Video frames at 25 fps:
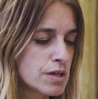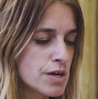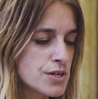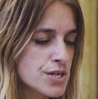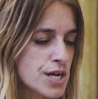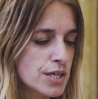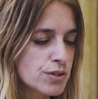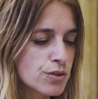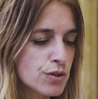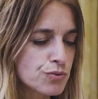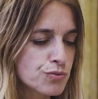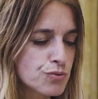
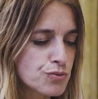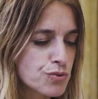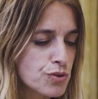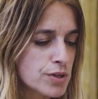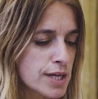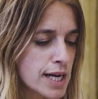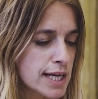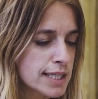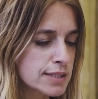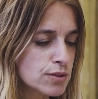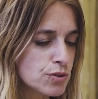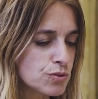J'attends toujours
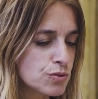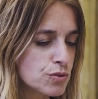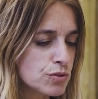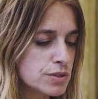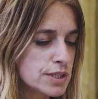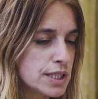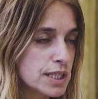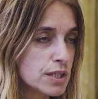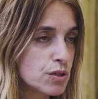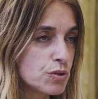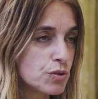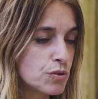la lettre de
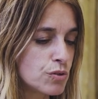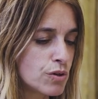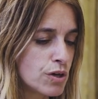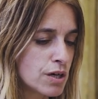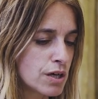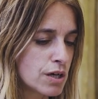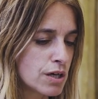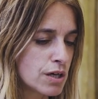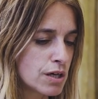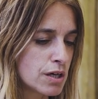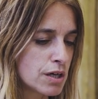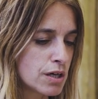
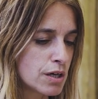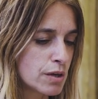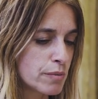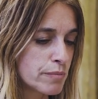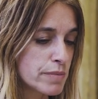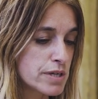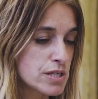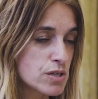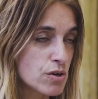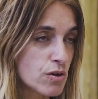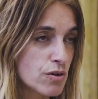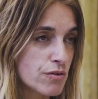Diego,
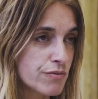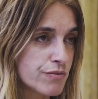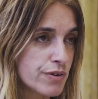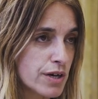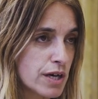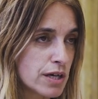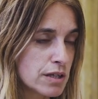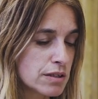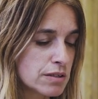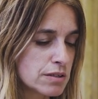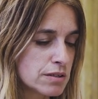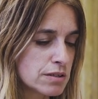mais en
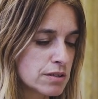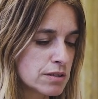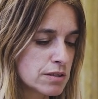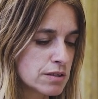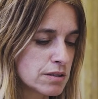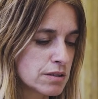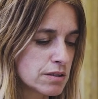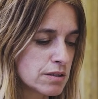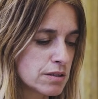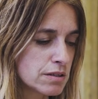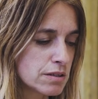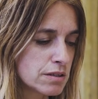vain.
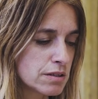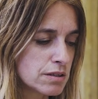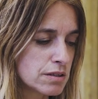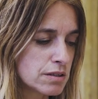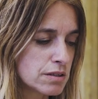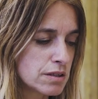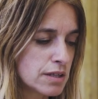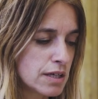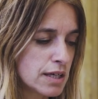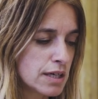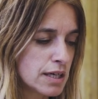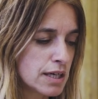
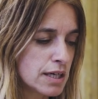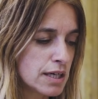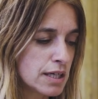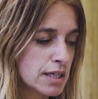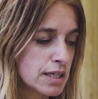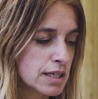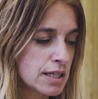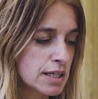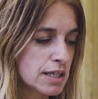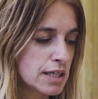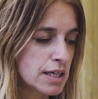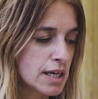
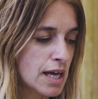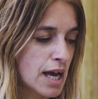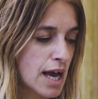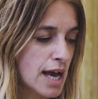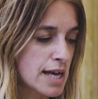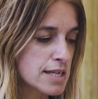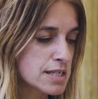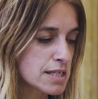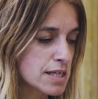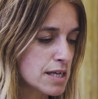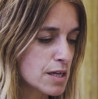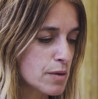Et,
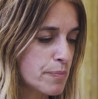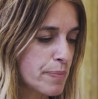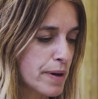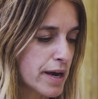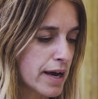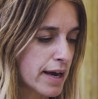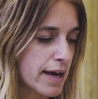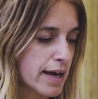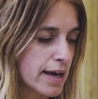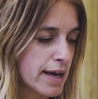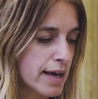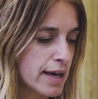à ce qu'il
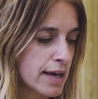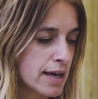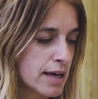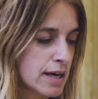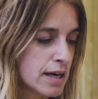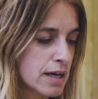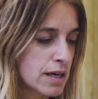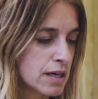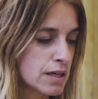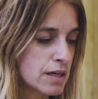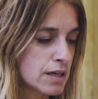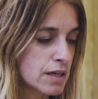paraît,
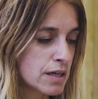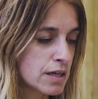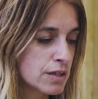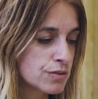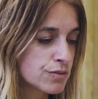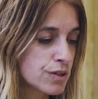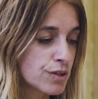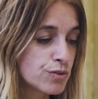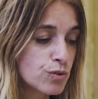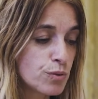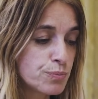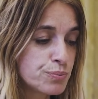
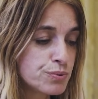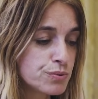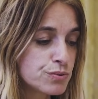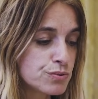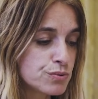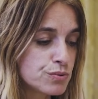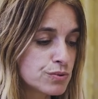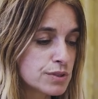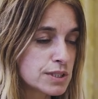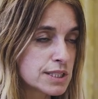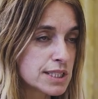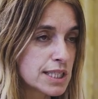toi non plus
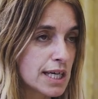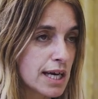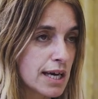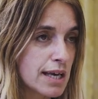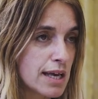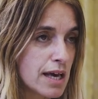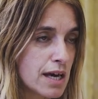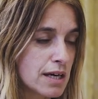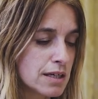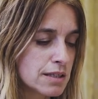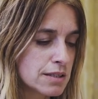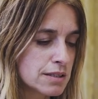tu ne sais
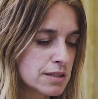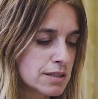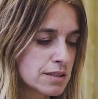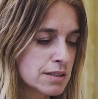rien.